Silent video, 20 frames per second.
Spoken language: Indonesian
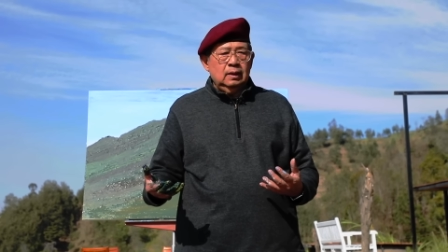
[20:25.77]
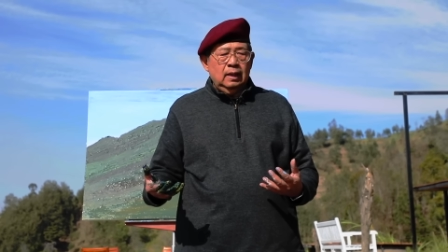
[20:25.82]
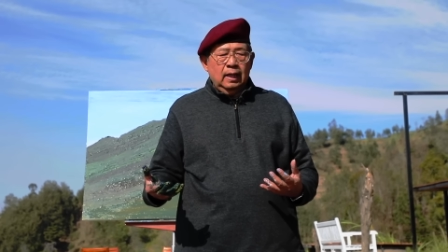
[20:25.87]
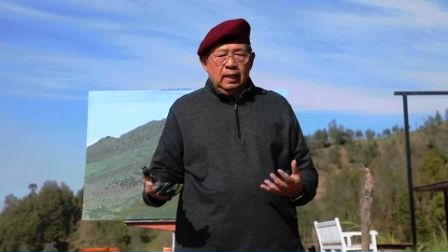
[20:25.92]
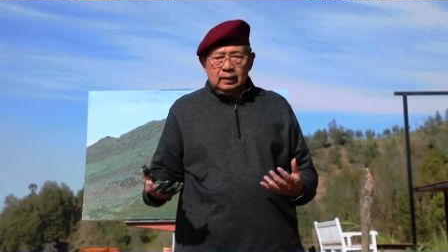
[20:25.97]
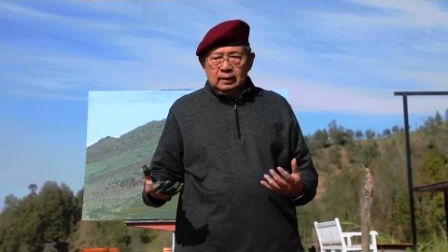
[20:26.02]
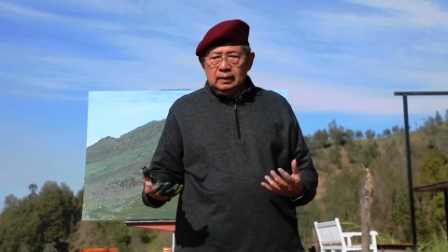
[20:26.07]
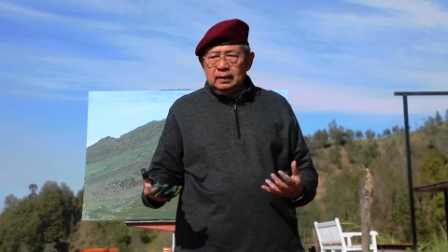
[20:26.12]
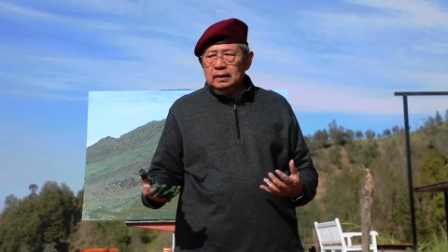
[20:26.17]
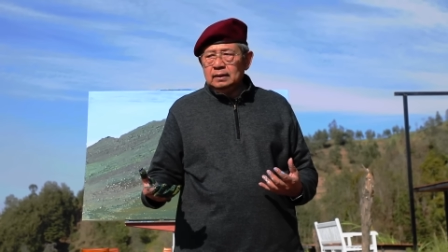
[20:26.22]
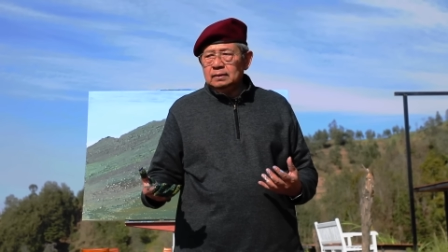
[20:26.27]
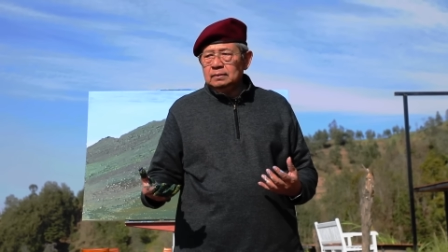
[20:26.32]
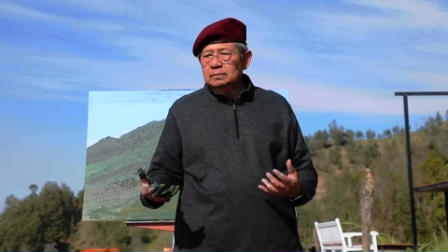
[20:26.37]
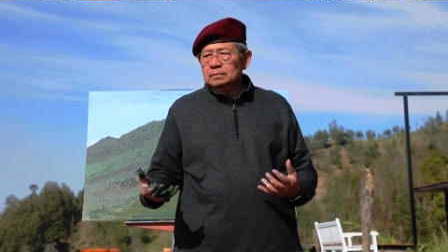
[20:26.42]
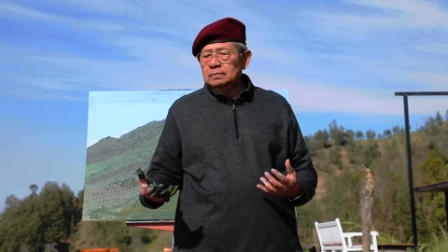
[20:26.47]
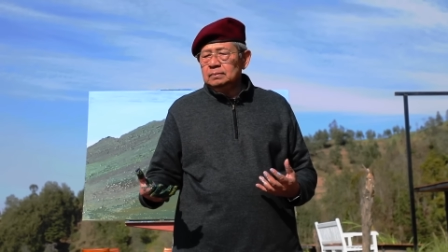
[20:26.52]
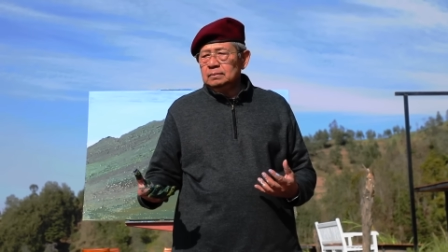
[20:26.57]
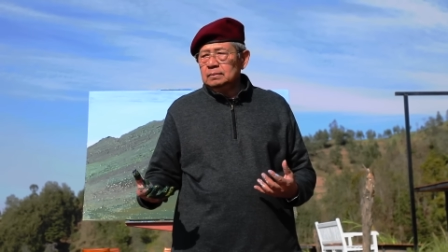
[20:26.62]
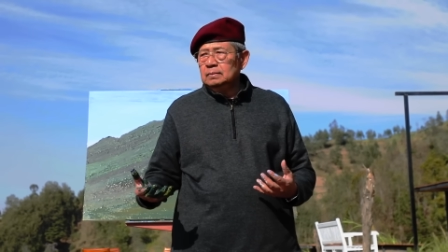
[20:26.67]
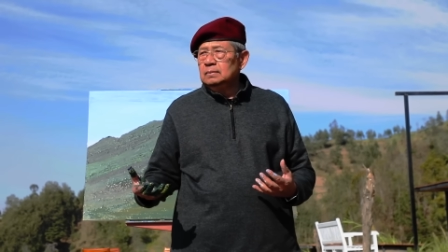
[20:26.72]
angin,
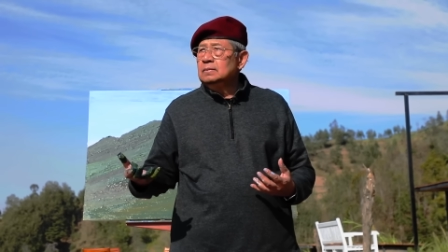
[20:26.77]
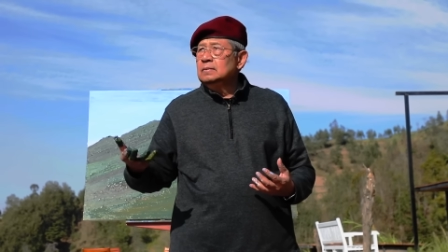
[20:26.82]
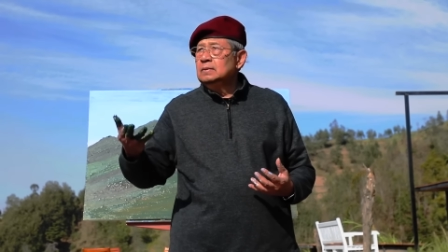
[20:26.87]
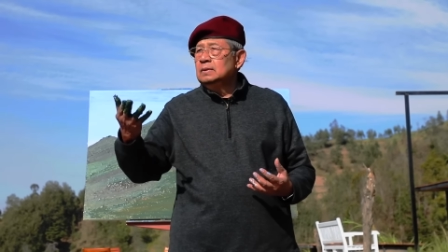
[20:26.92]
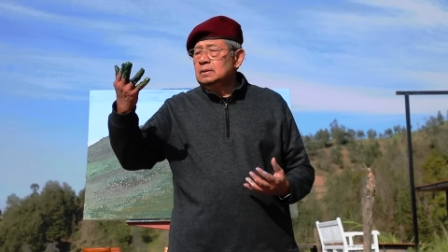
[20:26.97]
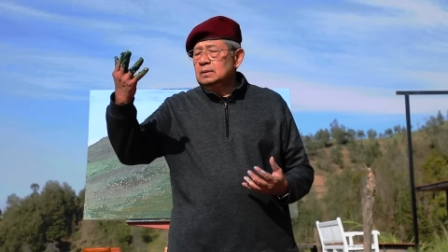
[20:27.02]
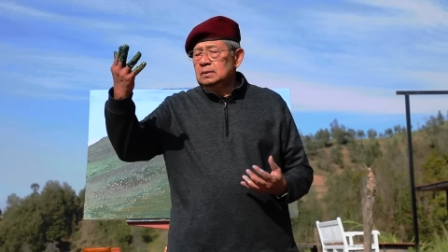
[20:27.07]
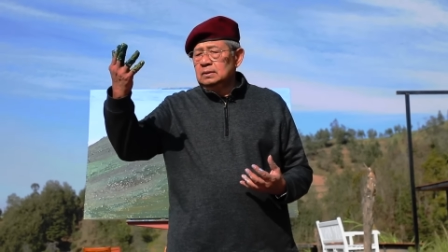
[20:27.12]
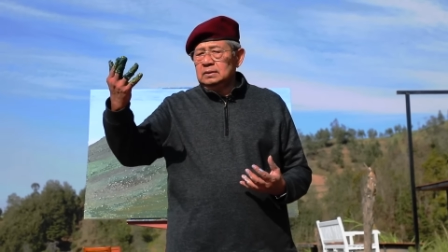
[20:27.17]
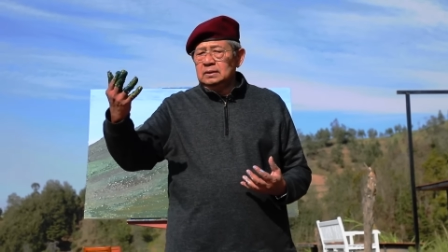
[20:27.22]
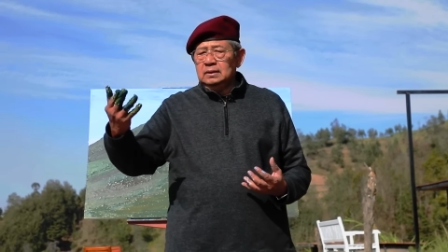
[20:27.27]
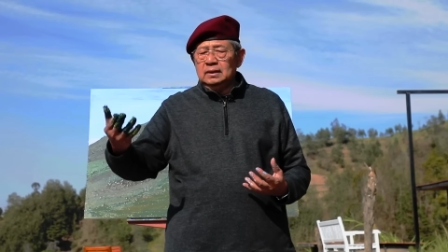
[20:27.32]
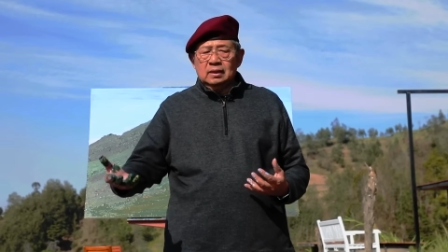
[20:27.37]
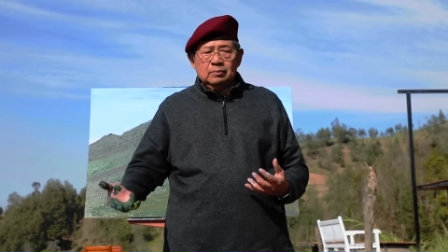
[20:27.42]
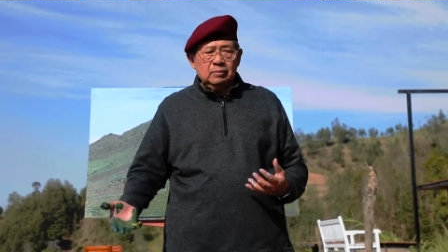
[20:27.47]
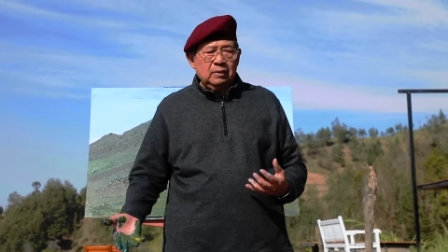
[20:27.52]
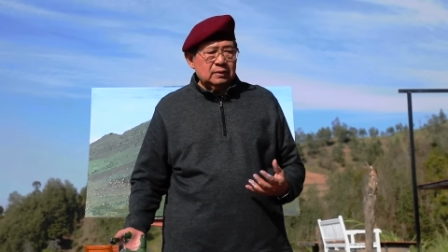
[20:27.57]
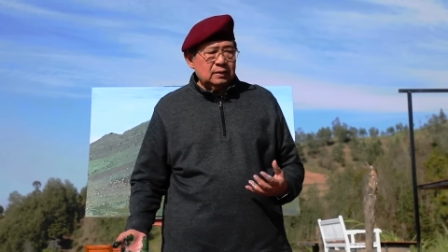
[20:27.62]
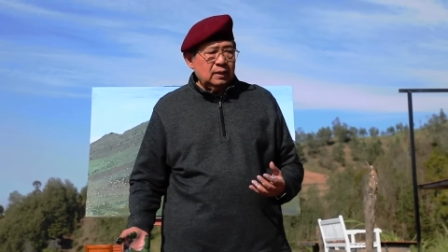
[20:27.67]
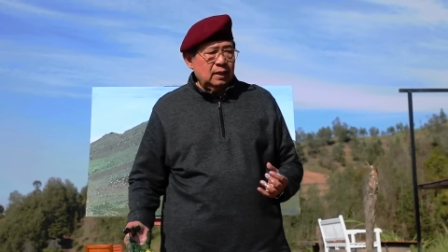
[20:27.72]

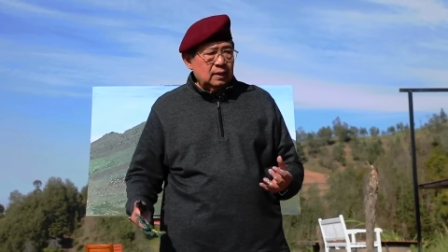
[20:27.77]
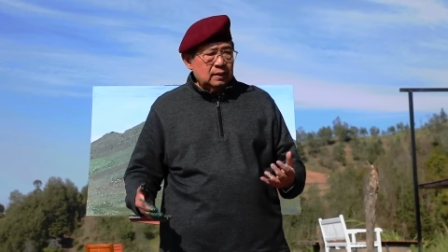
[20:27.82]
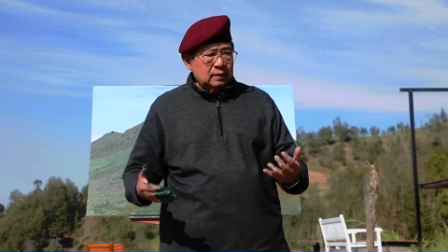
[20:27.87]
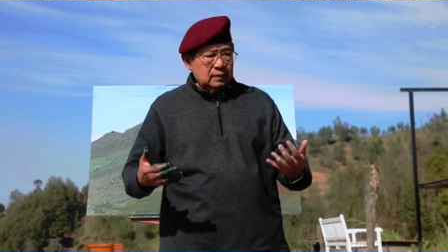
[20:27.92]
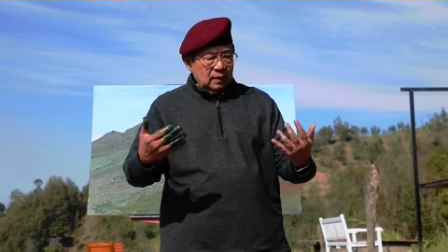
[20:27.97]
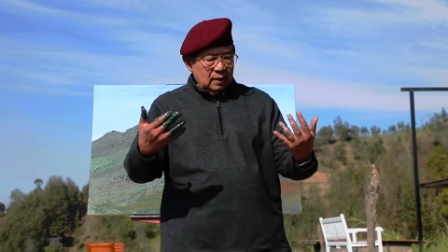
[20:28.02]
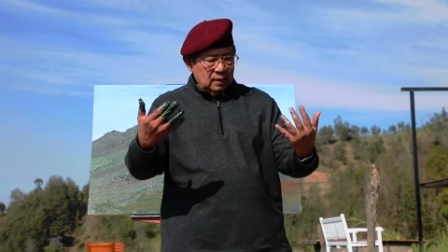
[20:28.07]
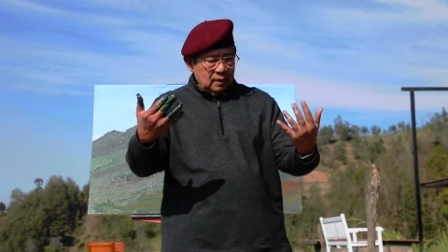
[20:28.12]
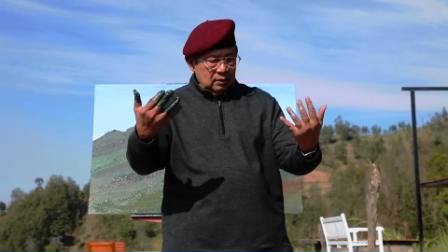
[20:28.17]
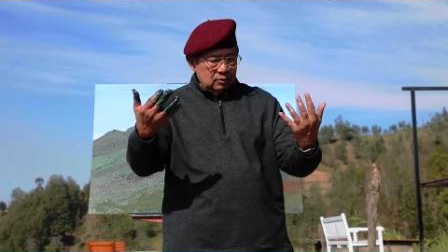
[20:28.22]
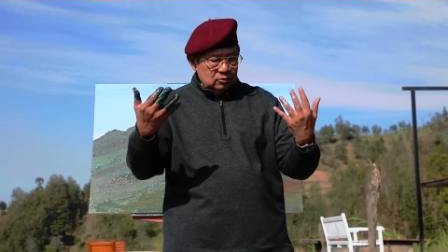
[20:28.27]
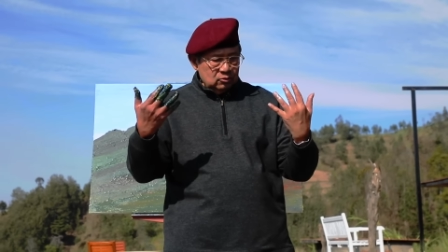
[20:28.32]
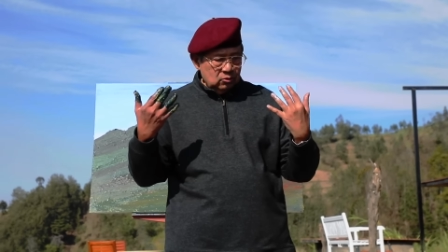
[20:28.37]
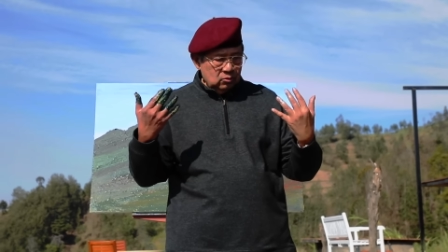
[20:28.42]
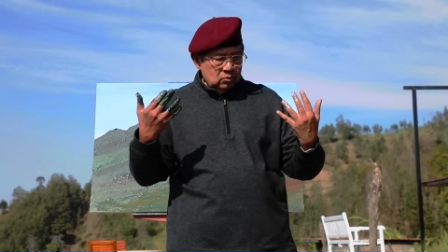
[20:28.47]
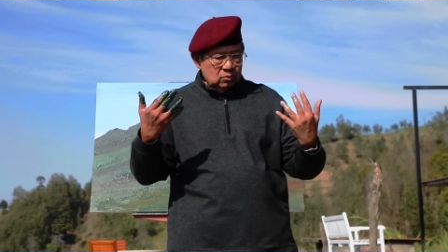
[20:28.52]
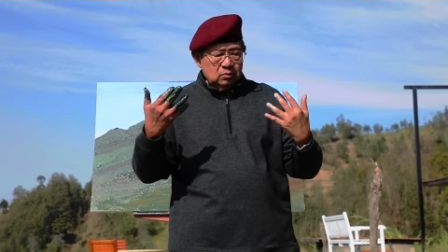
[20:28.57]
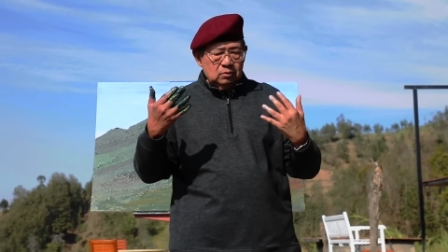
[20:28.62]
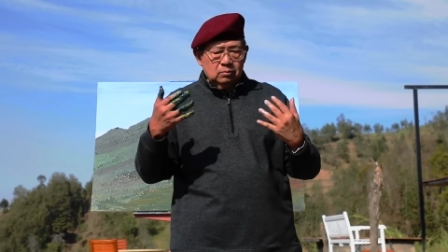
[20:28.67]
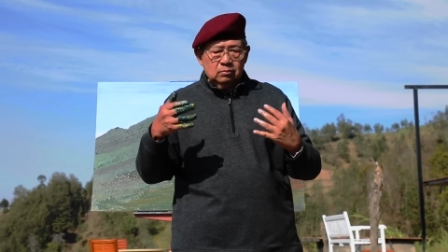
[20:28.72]
sinar matahari yang
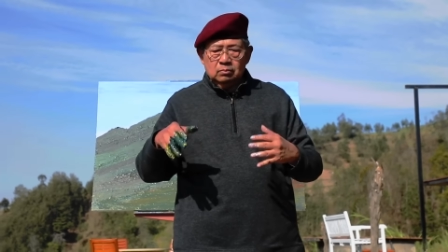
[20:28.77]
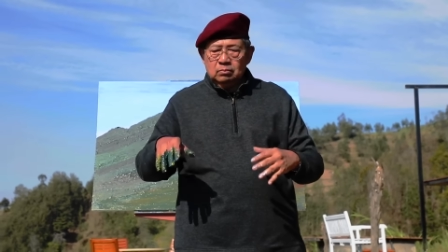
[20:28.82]
langsung